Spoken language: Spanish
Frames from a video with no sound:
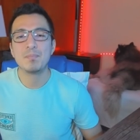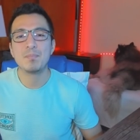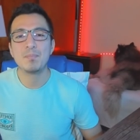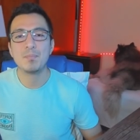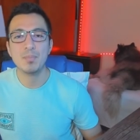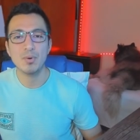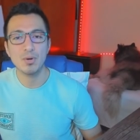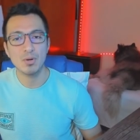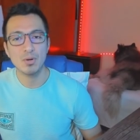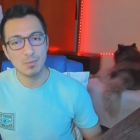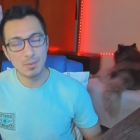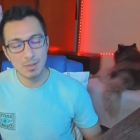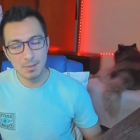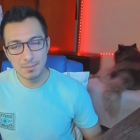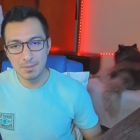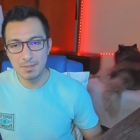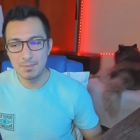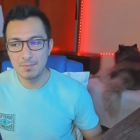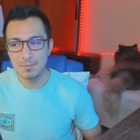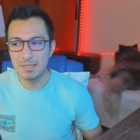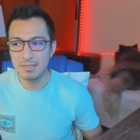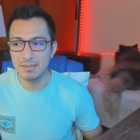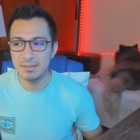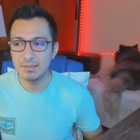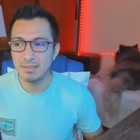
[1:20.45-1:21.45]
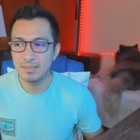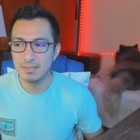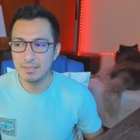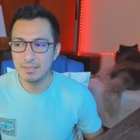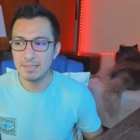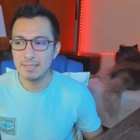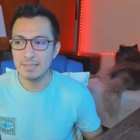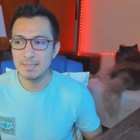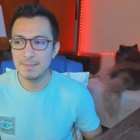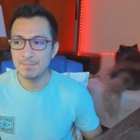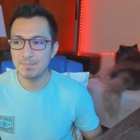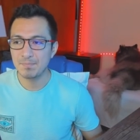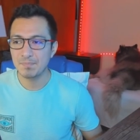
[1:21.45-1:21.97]

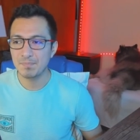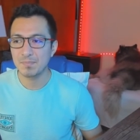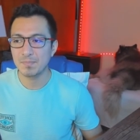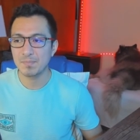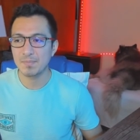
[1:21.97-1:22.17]
probablemente